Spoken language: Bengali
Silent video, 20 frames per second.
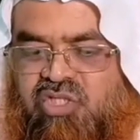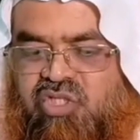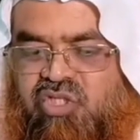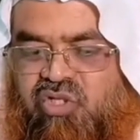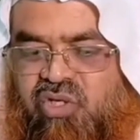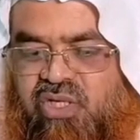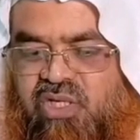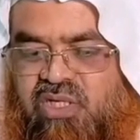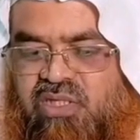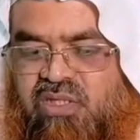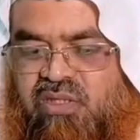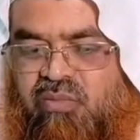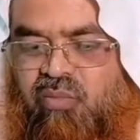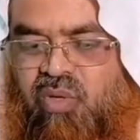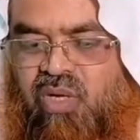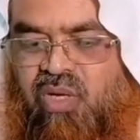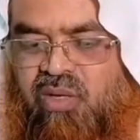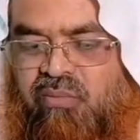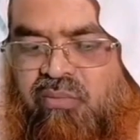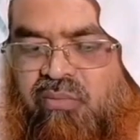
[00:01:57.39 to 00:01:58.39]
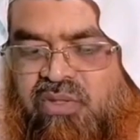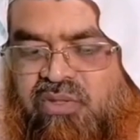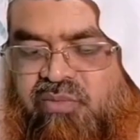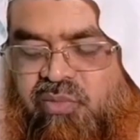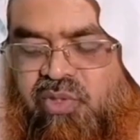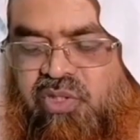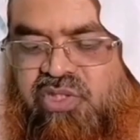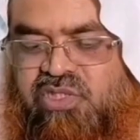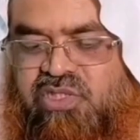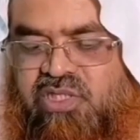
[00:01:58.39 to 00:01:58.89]
শহীদ মোহাম্মদ
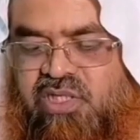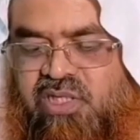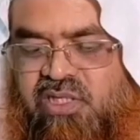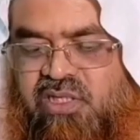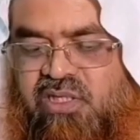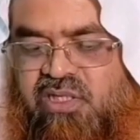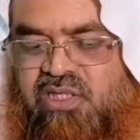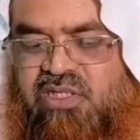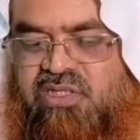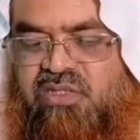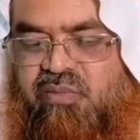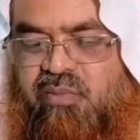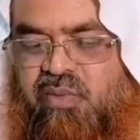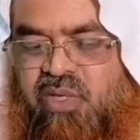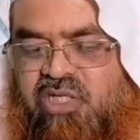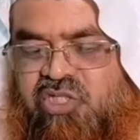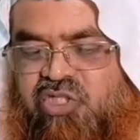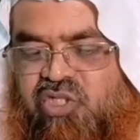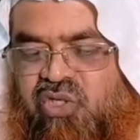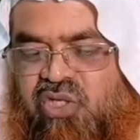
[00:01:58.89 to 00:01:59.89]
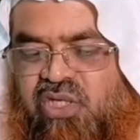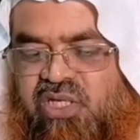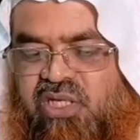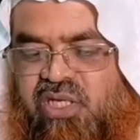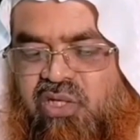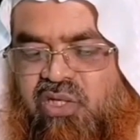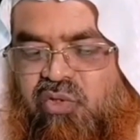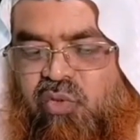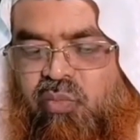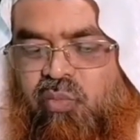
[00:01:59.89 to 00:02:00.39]
বলেছেন ইজমা আসলে
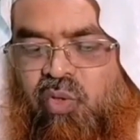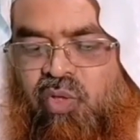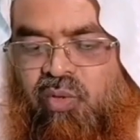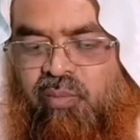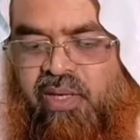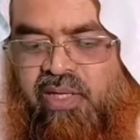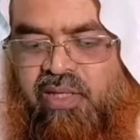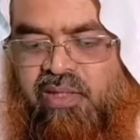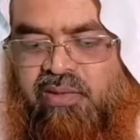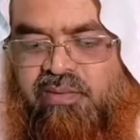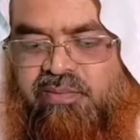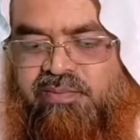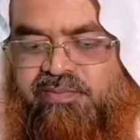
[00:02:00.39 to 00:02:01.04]
কি একটু বলবেন